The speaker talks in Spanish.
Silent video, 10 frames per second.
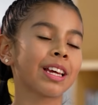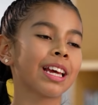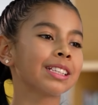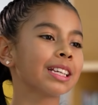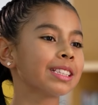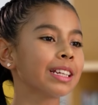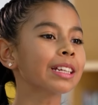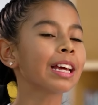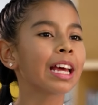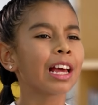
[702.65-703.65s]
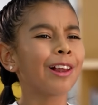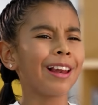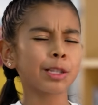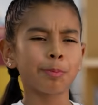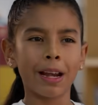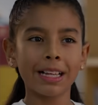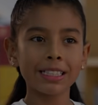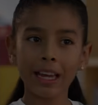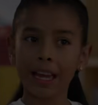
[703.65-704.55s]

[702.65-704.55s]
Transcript: Es decir, la experiencia